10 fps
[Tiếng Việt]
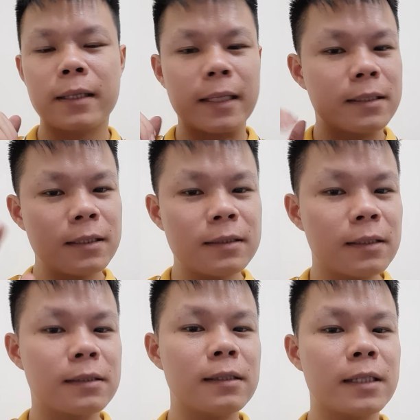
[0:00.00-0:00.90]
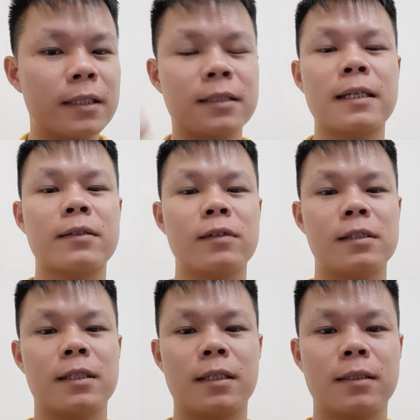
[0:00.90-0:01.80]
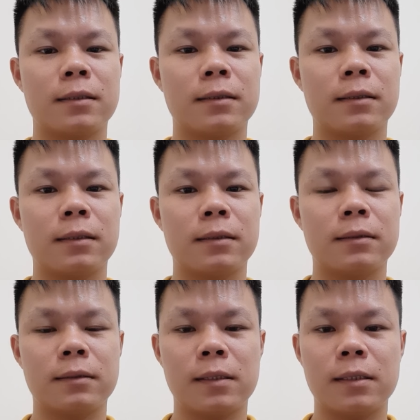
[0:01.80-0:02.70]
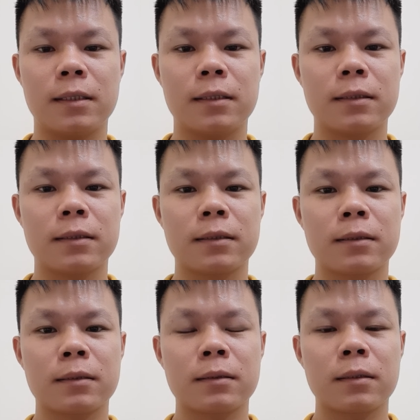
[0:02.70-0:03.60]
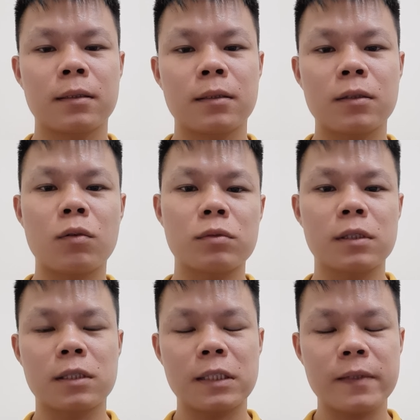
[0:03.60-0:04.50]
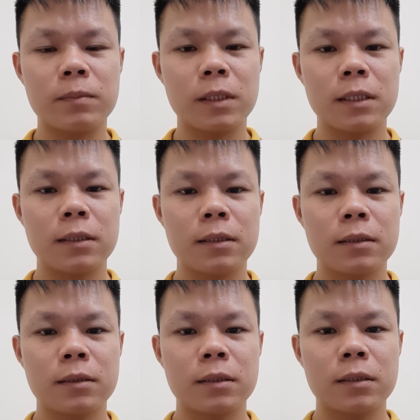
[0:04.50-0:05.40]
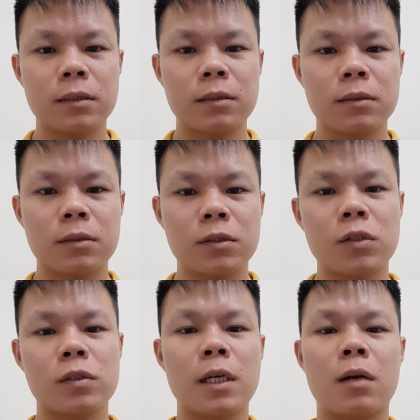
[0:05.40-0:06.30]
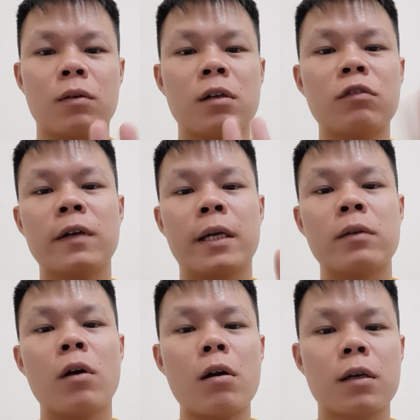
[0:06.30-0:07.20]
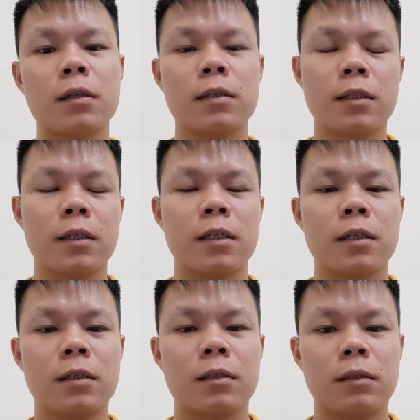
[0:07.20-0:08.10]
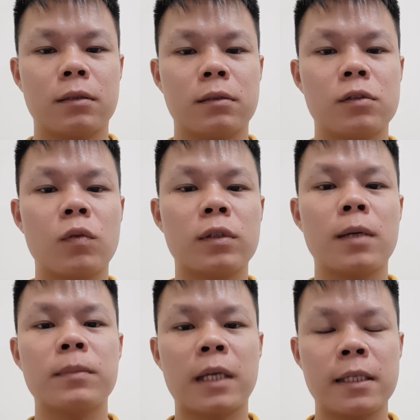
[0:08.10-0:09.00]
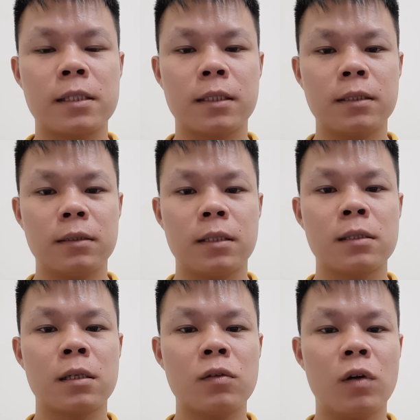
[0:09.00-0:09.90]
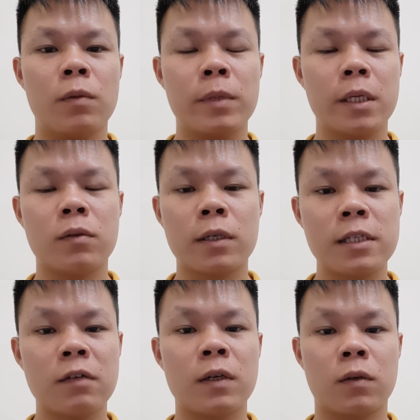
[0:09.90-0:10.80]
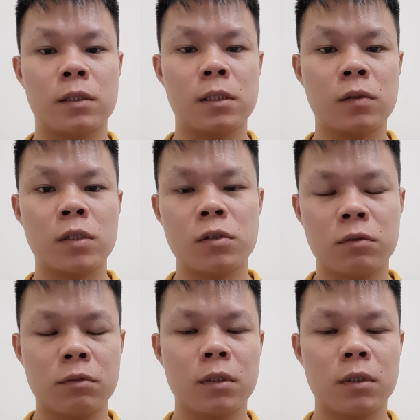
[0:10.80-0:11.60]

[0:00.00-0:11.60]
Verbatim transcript: cái chữ dự trữ ở đây thực ra nó là gì, à, cục dự trữ liên bang mỹ trụ sở của nó không phải ở new york trung tâm tài chính thế giới của Mỹ nói riêng và của thế giới nói chung